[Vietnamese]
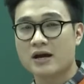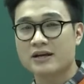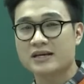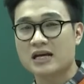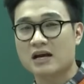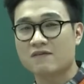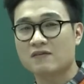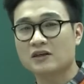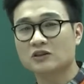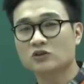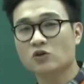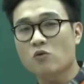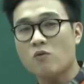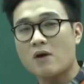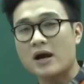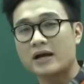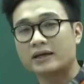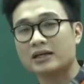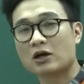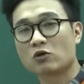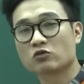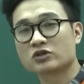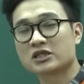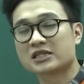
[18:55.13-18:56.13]
nhà văn Tô
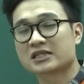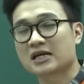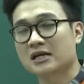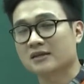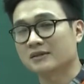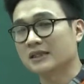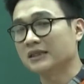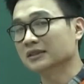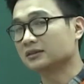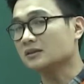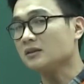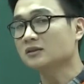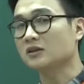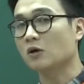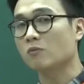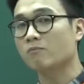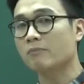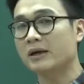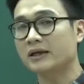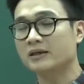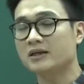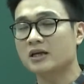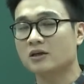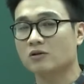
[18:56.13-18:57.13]
Hoài đâu chỉ khẳng định sức
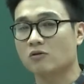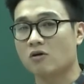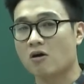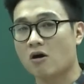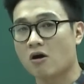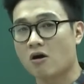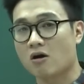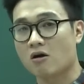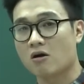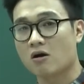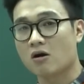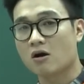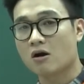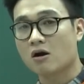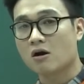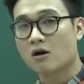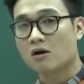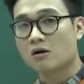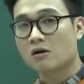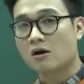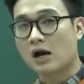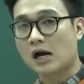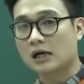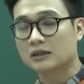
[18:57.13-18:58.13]
sống mãnh liệt của họ
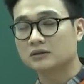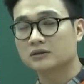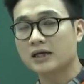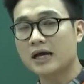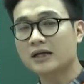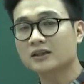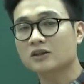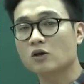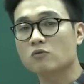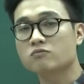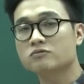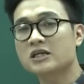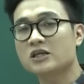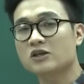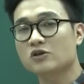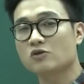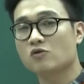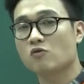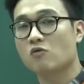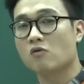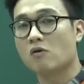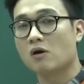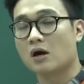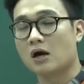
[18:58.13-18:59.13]
dưới ách thống trị
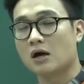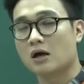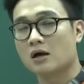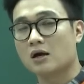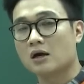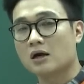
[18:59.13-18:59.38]
của